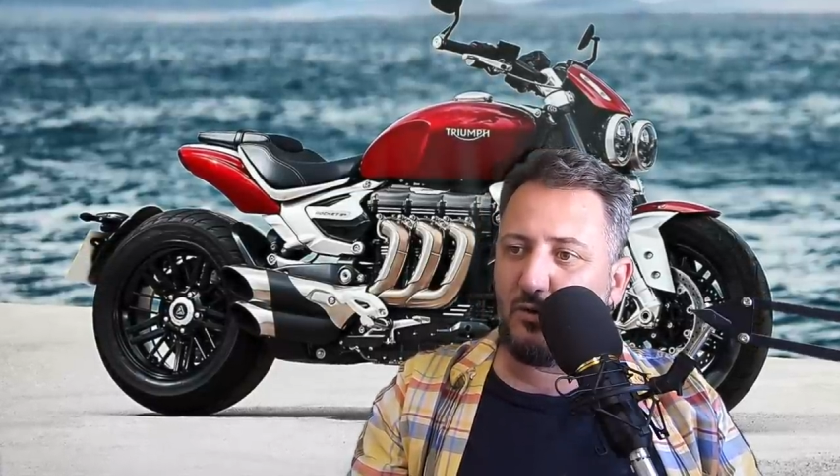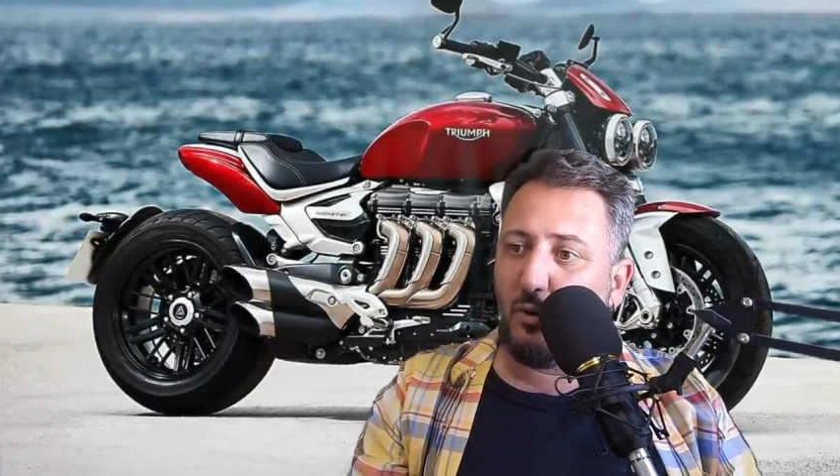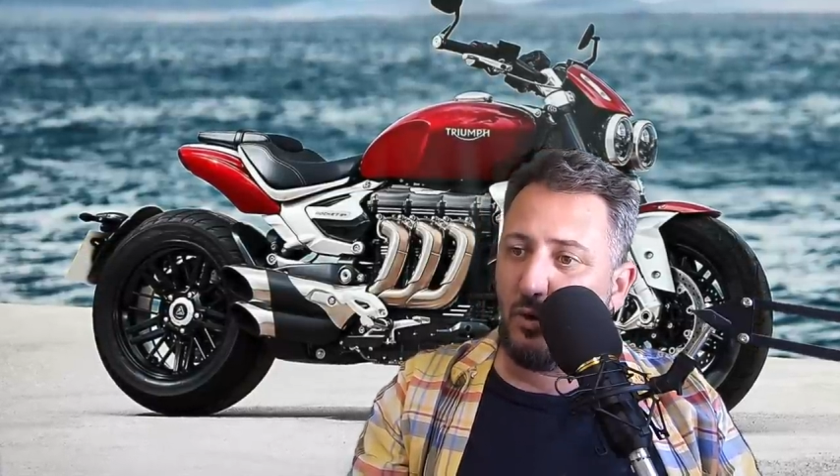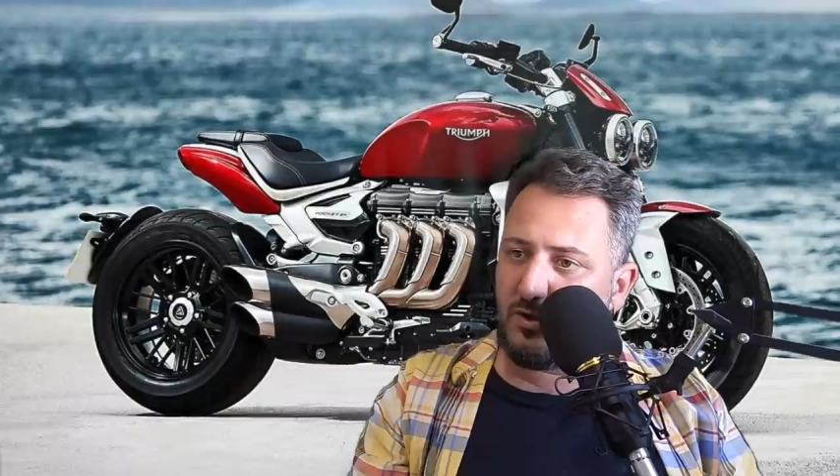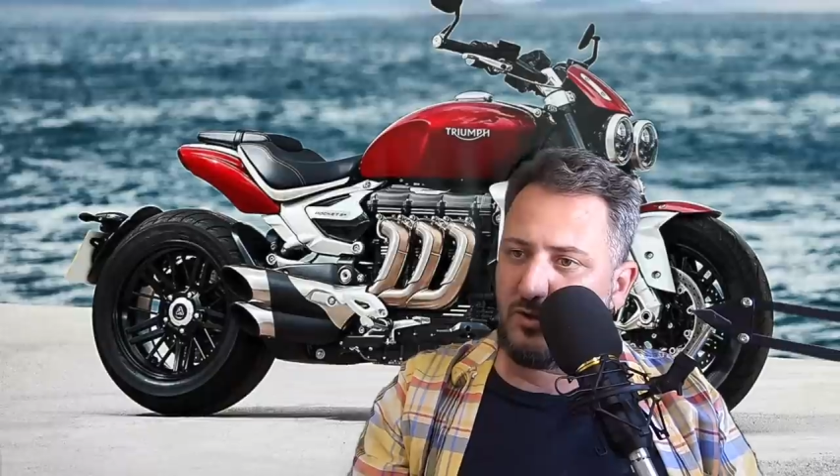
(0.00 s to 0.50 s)

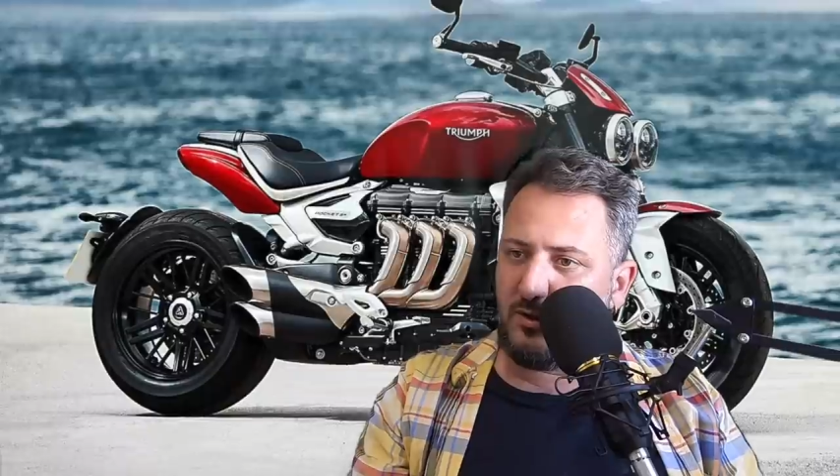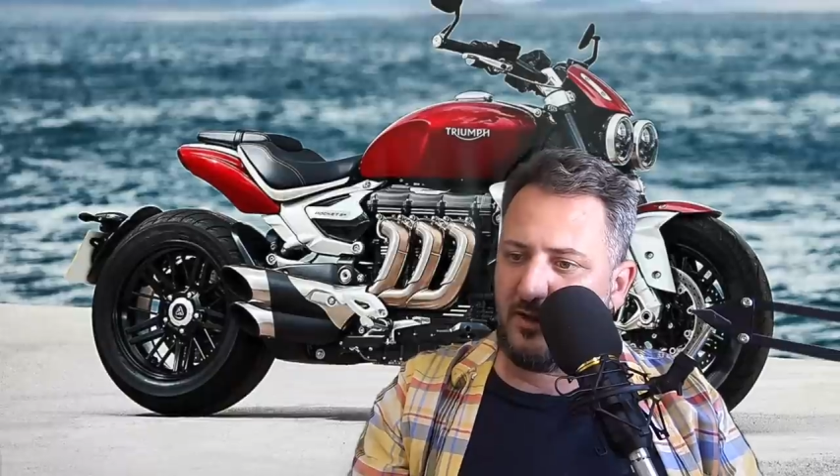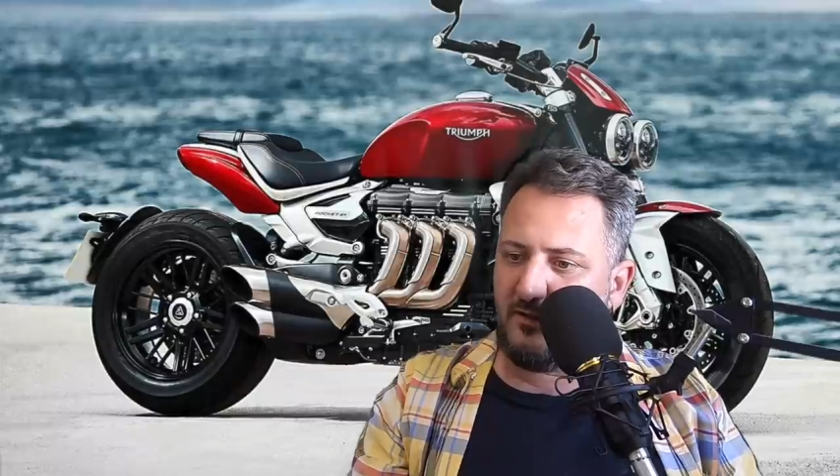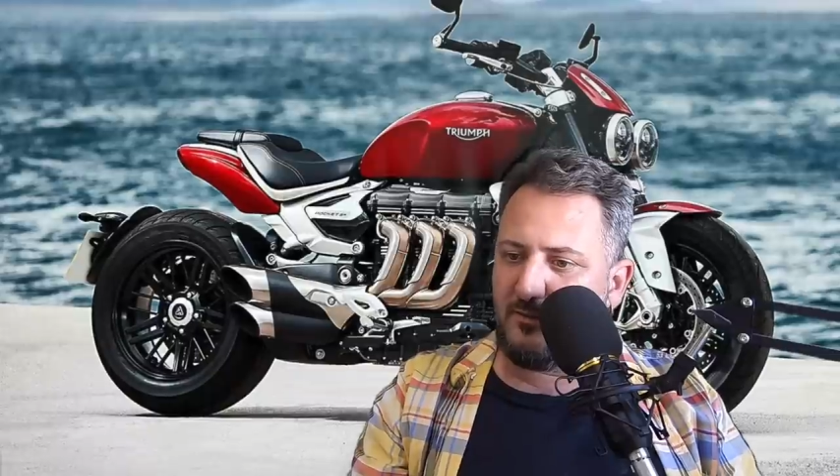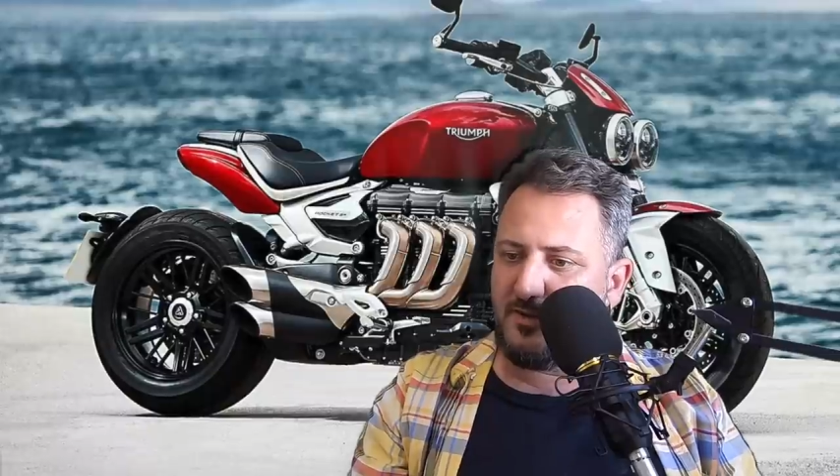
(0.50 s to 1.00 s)
custo,
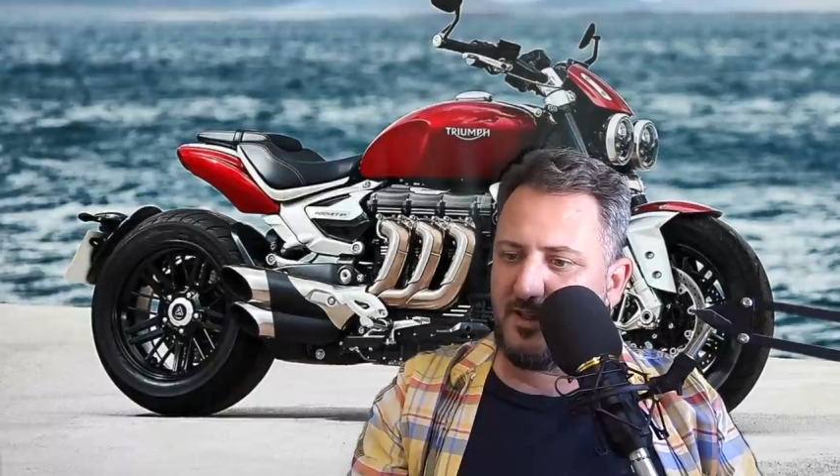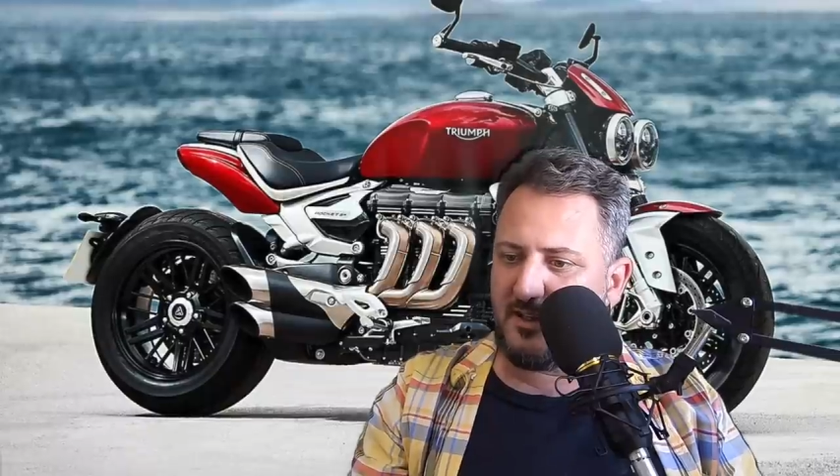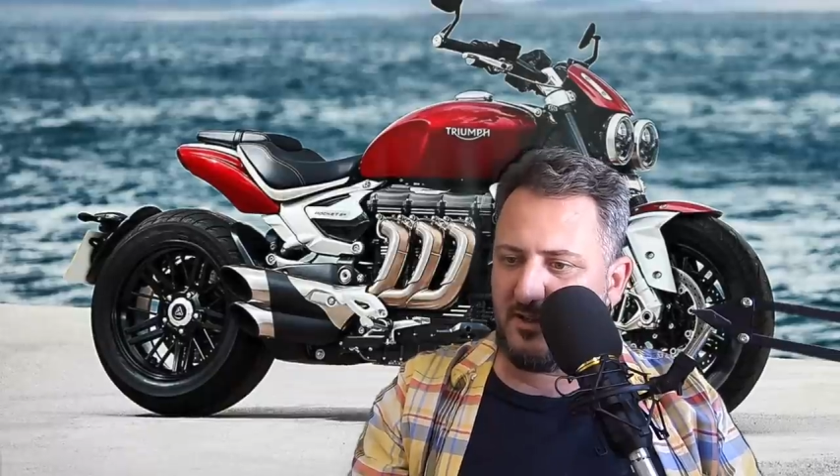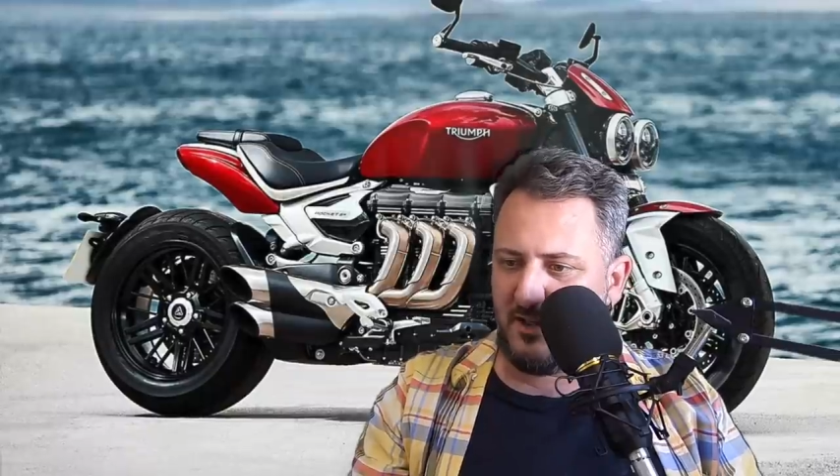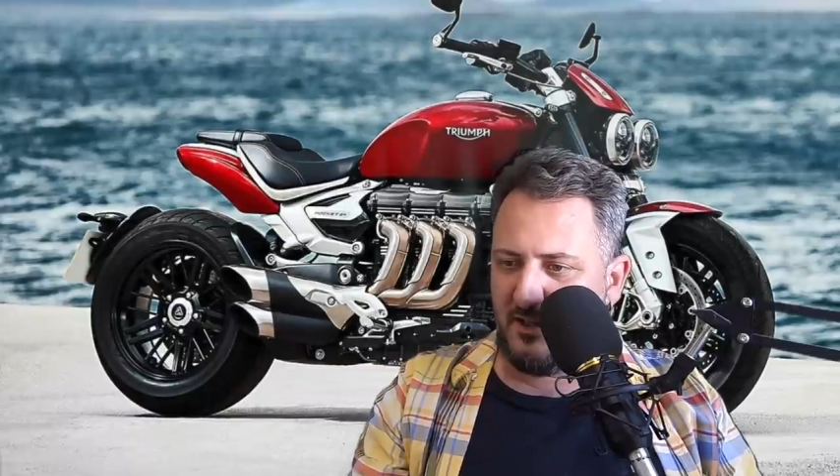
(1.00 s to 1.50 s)
né, vamos dizer
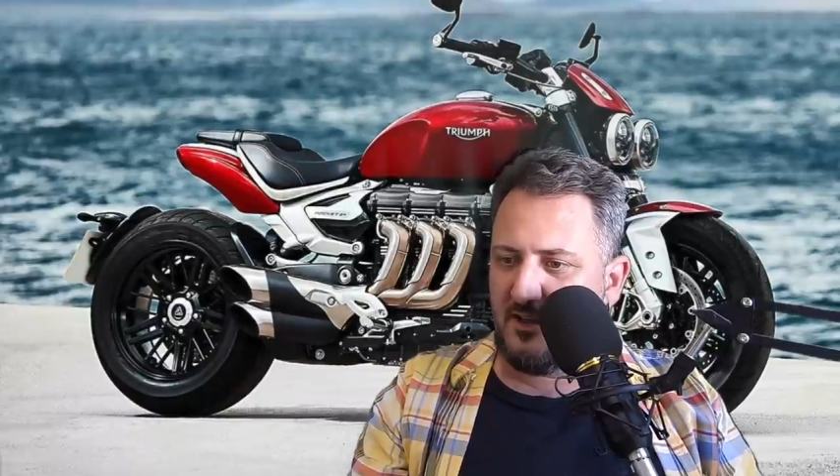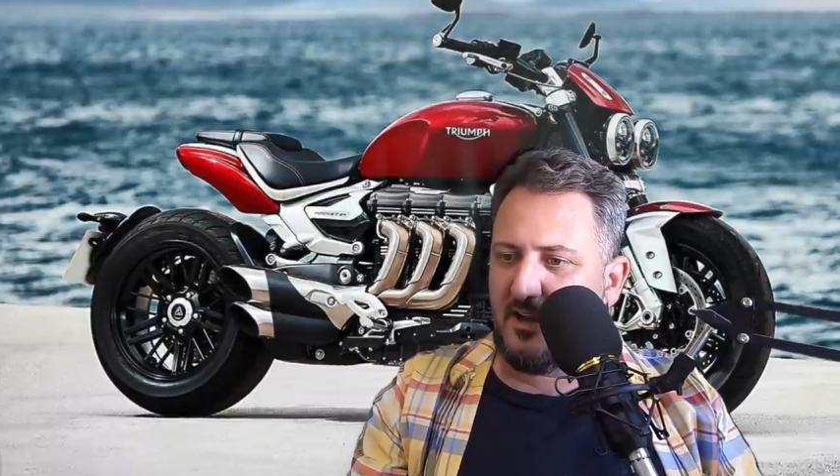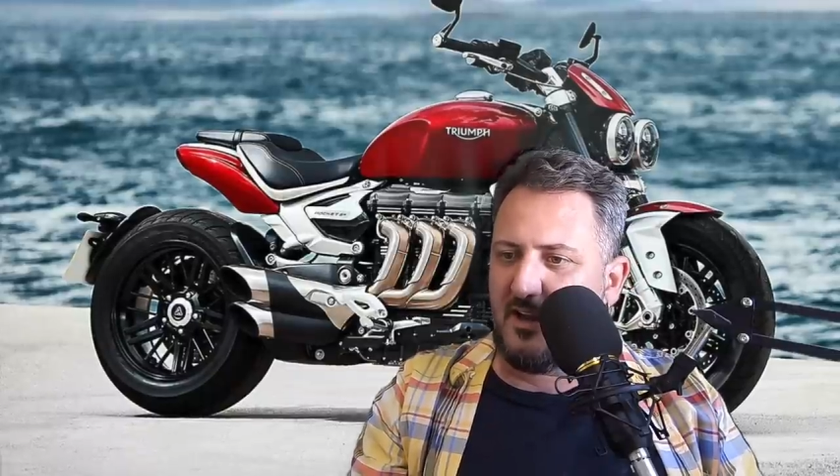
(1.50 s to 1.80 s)
assim.